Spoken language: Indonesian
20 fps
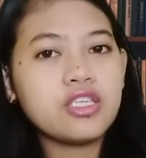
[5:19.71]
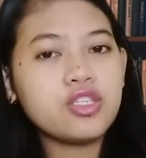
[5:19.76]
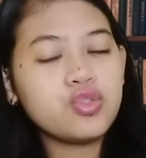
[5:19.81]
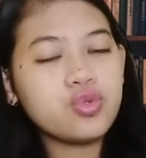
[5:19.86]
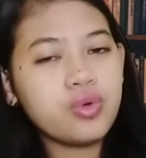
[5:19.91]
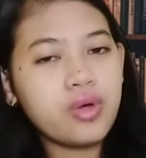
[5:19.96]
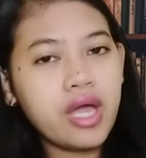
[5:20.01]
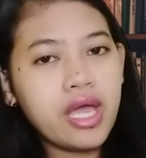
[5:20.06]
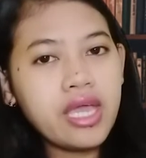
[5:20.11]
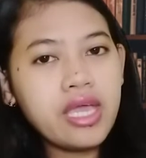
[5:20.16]

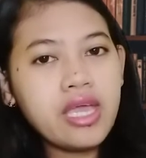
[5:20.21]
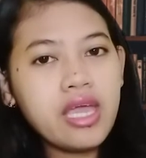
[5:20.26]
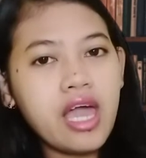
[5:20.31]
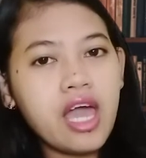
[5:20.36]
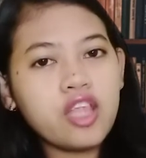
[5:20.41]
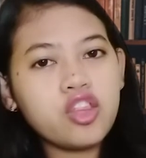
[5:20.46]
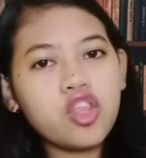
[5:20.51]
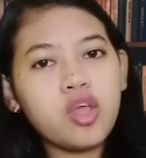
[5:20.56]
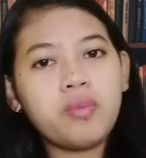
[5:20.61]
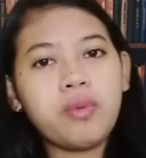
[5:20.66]
sungai
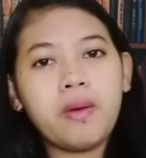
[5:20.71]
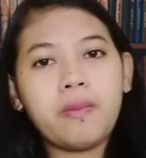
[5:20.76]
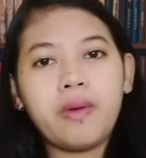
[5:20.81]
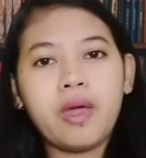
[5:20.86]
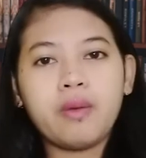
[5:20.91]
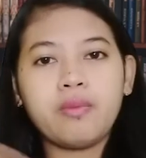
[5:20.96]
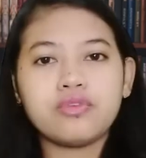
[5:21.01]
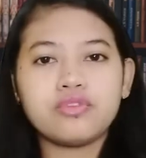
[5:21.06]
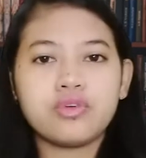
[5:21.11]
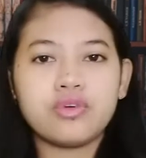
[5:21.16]
atau bapak
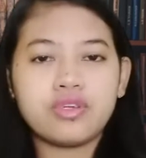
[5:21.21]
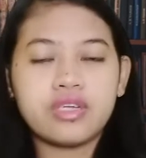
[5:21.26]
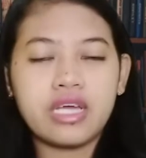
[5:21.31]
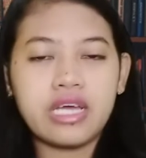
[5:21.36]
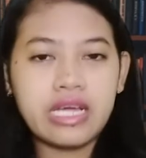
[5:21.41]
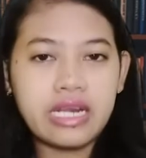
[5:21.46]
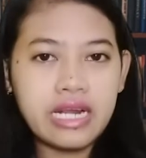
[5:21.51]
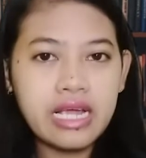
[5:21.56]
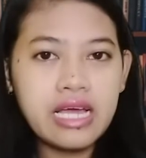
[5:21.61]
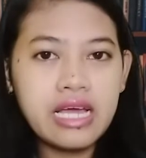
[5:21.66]
ibu
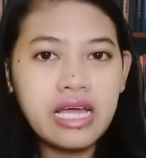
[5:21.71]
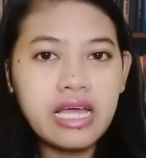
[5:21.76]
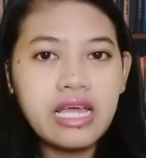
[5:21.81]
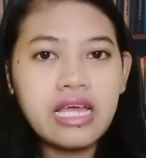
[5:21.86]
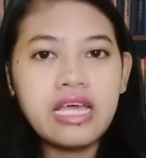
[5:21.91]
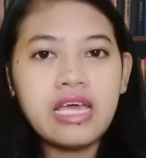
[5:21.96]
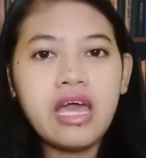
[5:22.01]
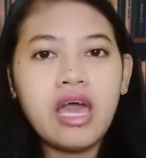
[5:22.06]
saudara